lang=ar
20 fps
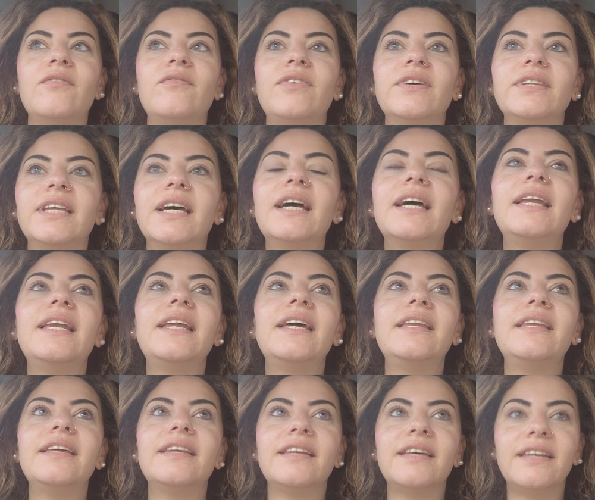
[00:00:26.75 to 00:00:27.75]
فده
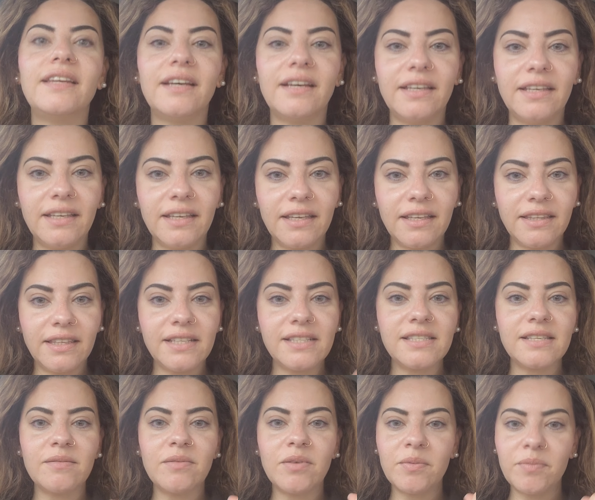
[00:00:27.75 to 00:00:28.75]
خلاني ان انا يمكن ده
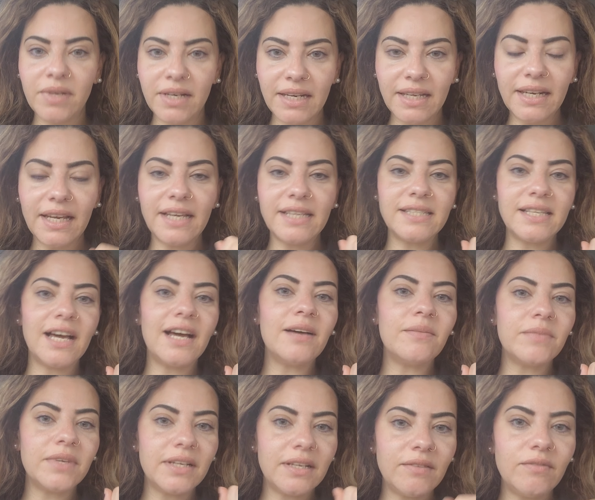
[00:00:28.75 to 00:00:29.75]
السبب اللي انا عايزه
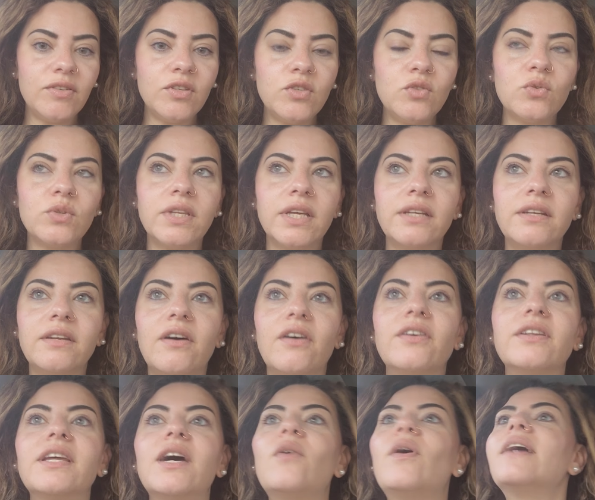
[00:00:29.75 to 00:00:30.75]
اعمل الفيديو ده
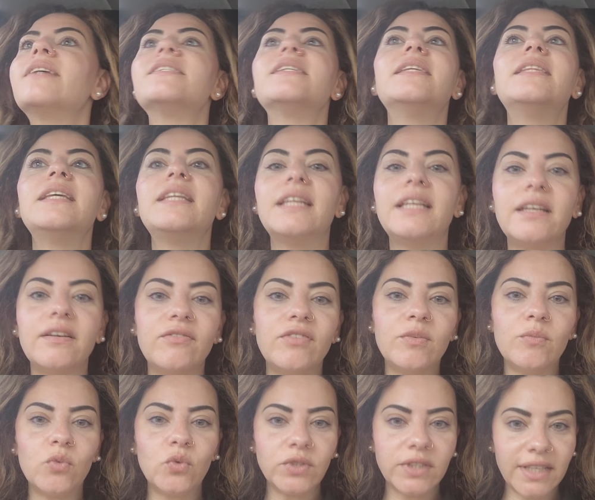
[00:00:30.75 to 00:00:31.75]
النهارده او حسيت ان انا في
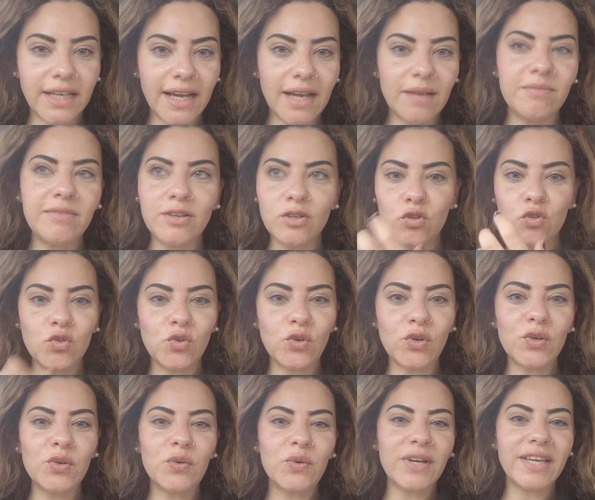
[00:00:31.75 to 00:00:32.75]
المود ده قبل
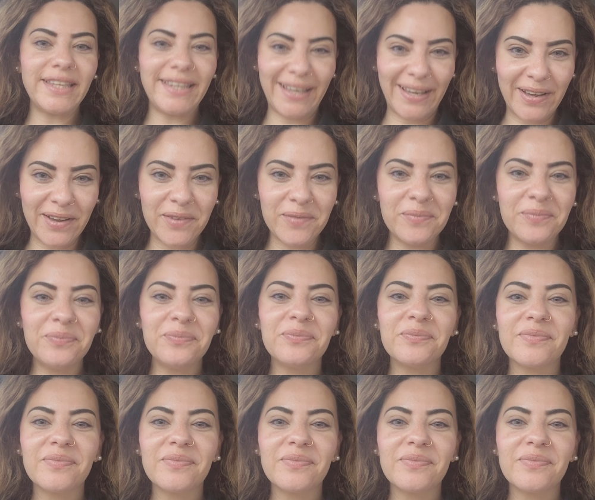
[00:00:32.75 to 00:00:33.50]
الشغل وكده يعني